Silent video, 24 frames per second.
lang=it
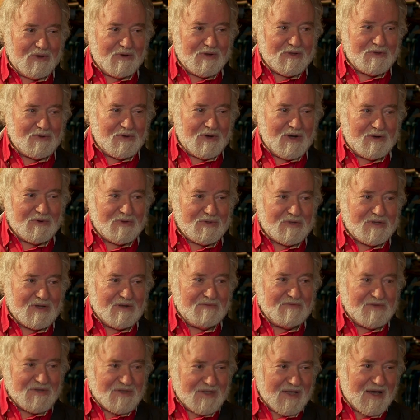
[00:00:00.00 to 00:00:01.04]
quando l'hanno
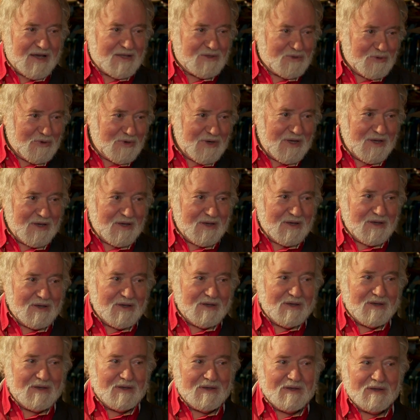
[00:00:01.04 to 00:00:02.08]
intervistato lì
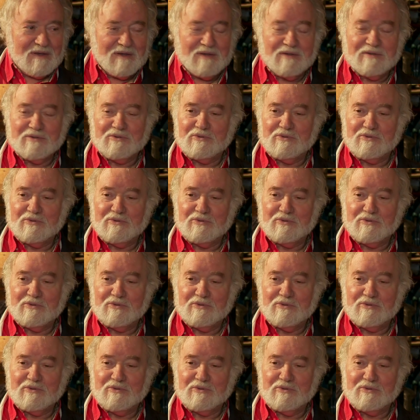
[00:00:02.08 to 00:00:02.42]
eh,